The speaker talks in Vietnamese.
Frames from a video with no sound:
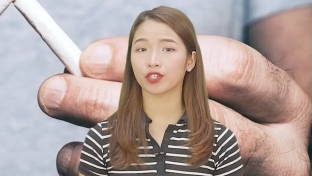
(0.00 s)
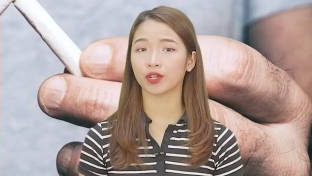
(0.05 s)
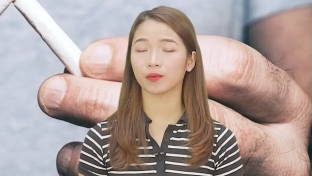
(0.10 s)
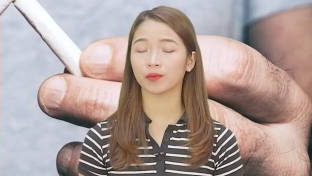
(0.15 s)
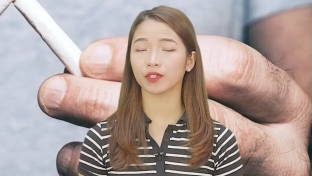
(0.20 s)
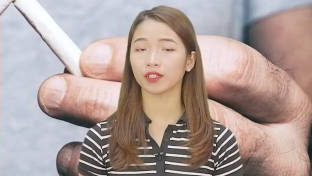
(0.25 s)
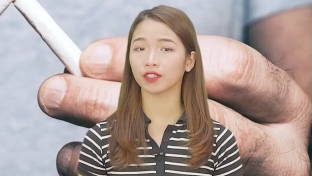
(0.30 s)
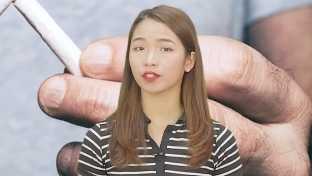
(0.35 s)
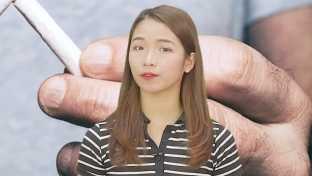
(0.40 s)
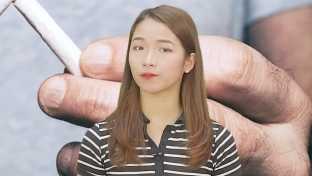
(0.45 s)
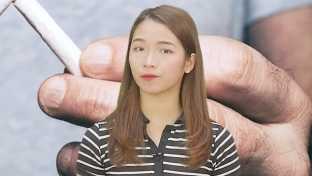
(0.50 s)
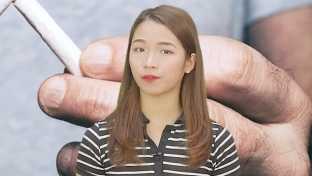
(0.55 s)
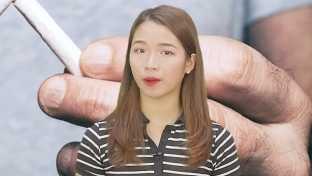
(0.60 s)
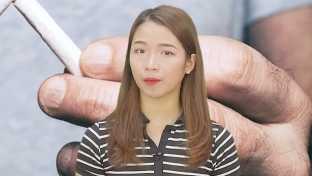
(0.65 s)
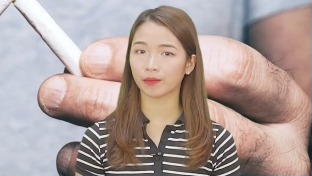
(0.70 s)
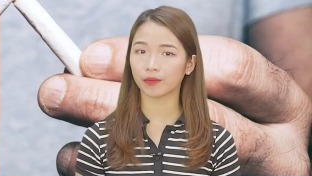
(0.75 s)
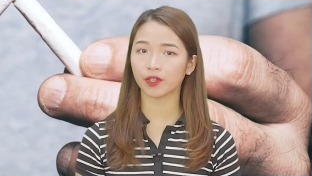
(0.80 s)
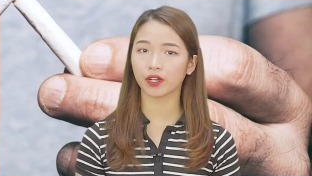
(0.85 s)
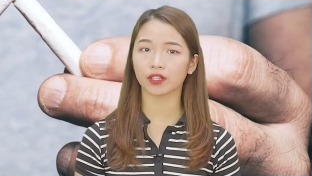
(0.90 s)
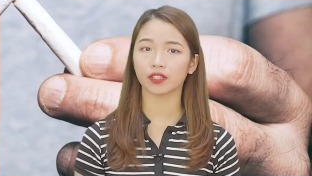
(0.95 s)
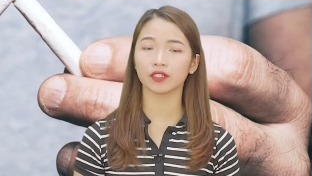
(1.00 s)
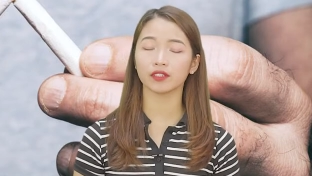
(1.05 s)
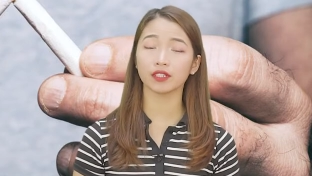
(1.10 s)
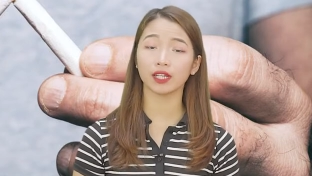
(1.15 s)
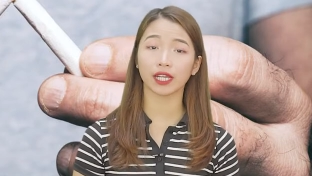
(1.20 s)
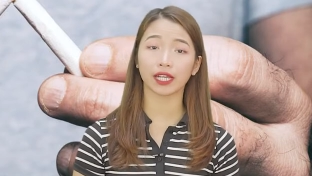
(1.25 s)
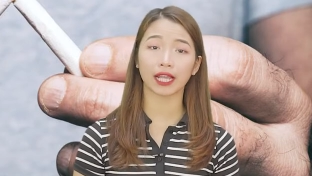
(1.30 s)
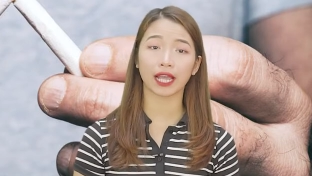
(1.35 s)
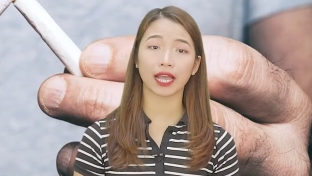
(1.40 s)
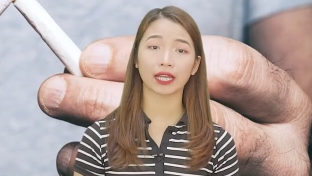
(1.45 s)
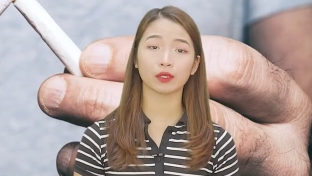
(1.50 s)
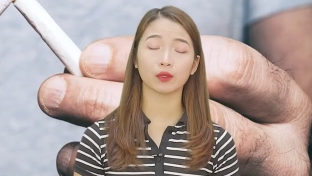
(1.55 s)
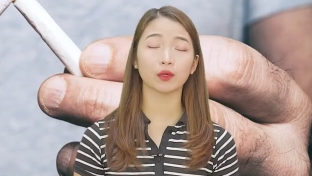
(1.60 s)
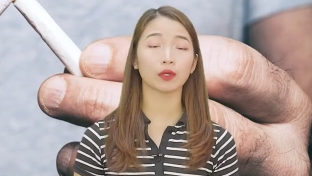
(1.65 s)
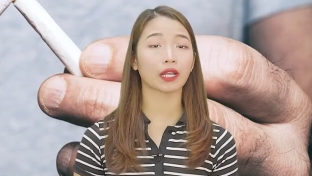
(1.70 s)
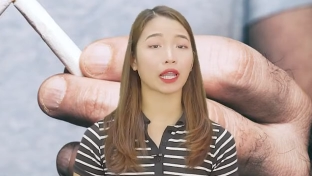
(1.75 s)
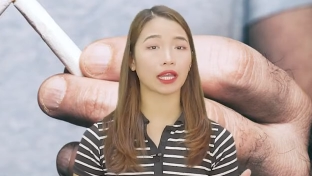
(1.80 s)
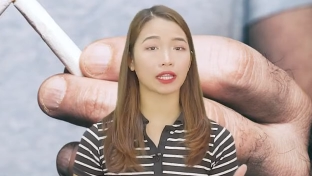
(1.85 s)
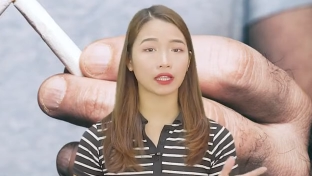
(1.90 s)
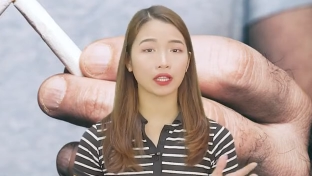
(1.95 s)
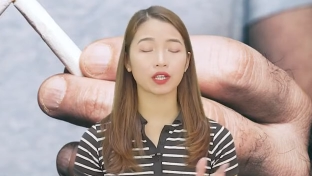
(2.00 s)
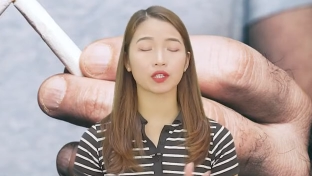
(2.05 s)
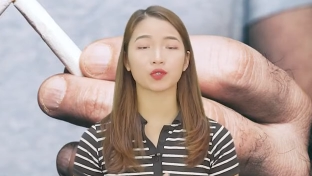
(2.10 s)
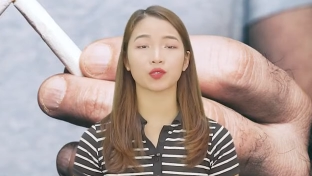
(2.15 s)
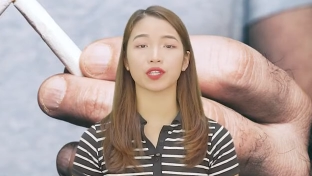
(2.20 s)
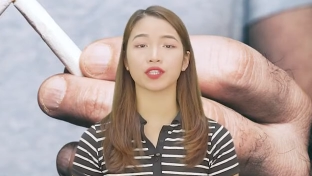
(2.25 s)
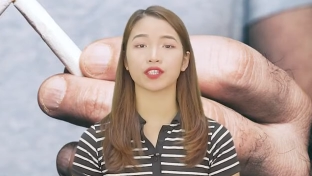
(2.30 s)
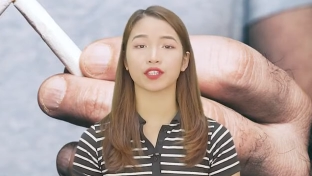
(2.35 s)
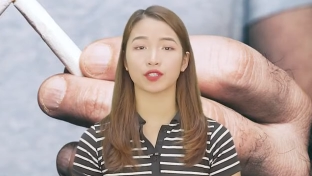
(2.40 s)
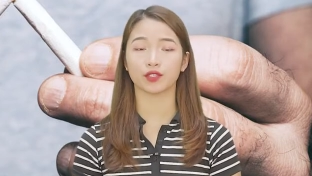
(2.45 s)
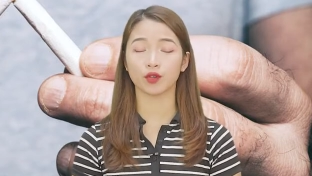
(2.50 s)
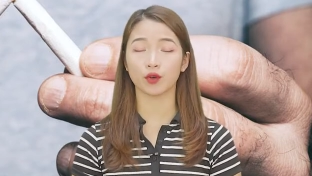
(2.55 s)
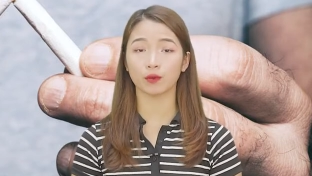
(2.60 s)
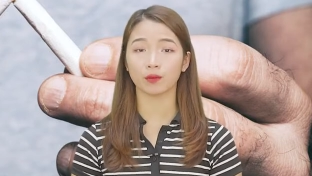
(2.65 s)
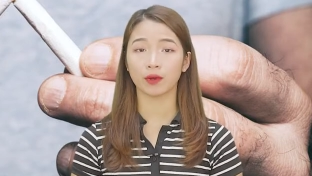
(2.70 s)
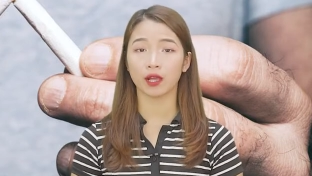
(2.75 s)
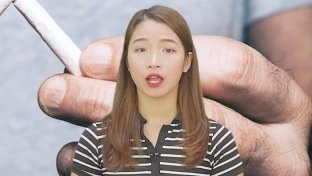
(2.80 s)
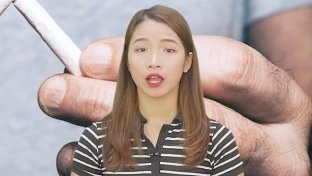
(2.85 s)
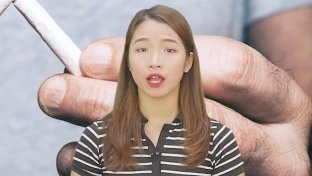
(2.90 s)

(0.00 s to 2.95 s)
trong những thực phẩm được những người cai thuốc lá thường xuyên sử dụng.